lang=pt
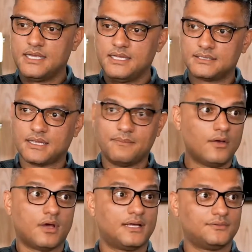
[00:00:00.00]
e também
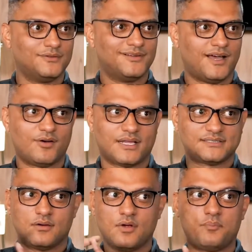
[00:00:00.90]
orando. A
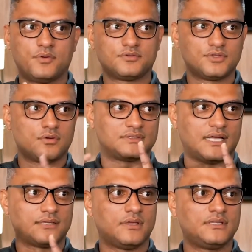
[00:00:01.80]
oração é o ponto de
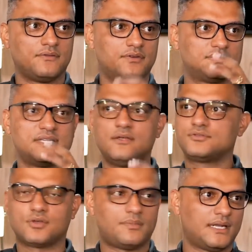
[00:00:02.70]
contato entre você e o
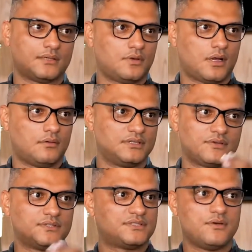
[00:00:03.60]
sobrenatural,
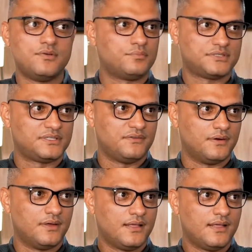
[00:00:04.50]
entre você e o
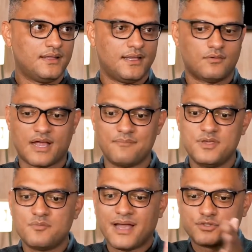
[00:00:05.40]
impossível. Né? O
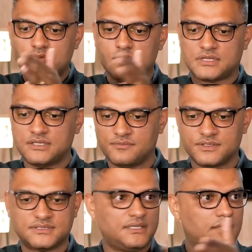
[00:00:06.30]
caminho mais curto entre
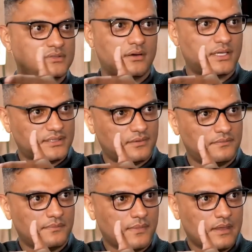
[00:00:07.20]
você e Deus é a
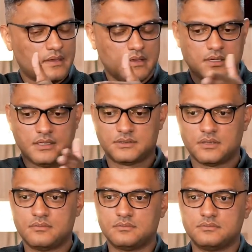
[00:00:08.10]
oração.
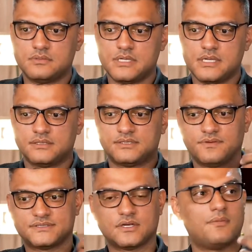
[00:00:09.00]
Então, se
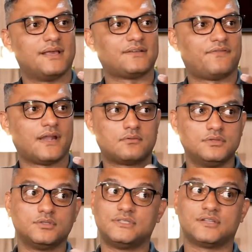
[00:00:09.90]
você começa a falar com
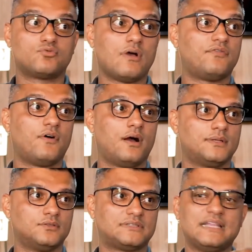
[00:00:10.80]
Deus da tua
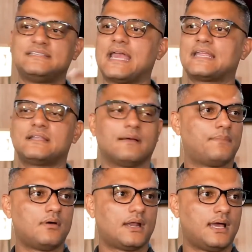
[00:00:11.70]
forma, não tem técnica
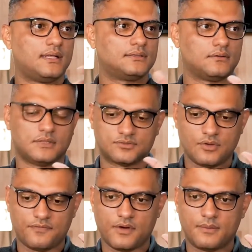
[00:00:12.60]
para orar, então, da
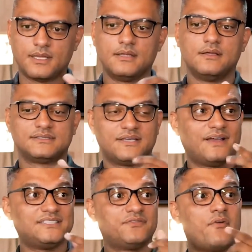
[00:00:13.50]
sua forma, você
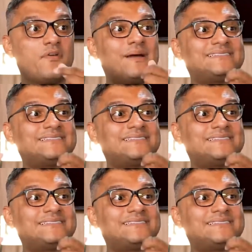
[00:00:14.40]
vai desenvolver uma